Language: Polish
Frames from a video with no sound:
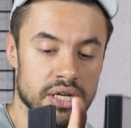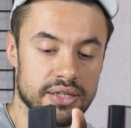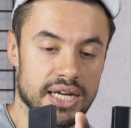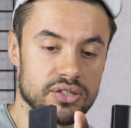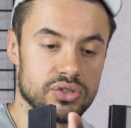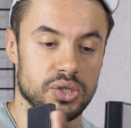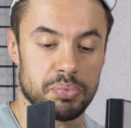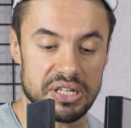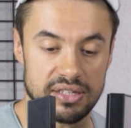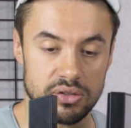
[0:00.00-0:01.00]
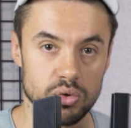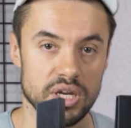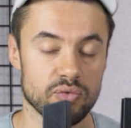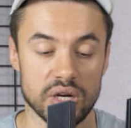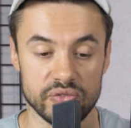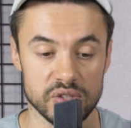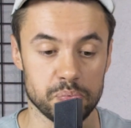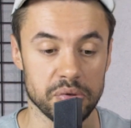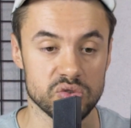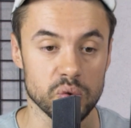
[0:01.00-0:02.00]
Tak to się prezentuje w łatwy
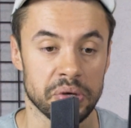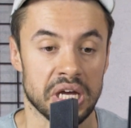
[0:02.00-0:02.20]
sposób.